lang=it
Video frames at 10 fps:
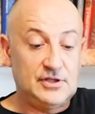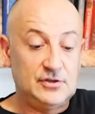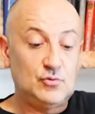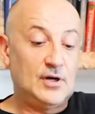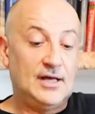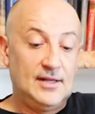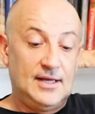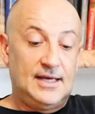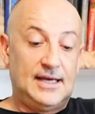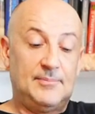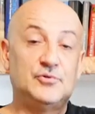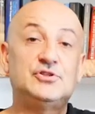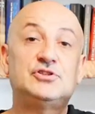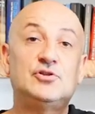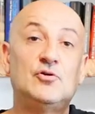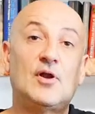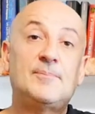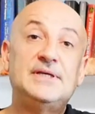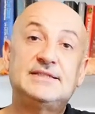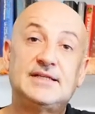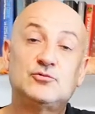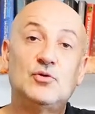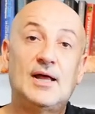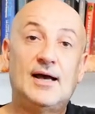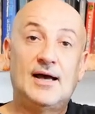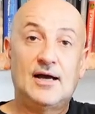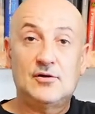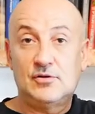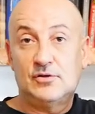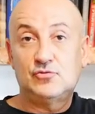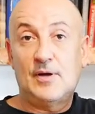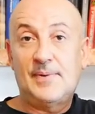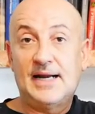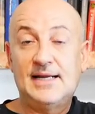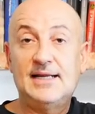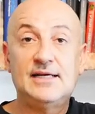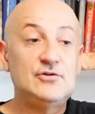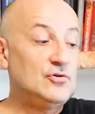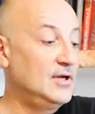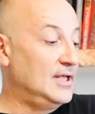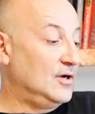Addirittura eh, posiziono la pizza sulla, sulla pala in legno,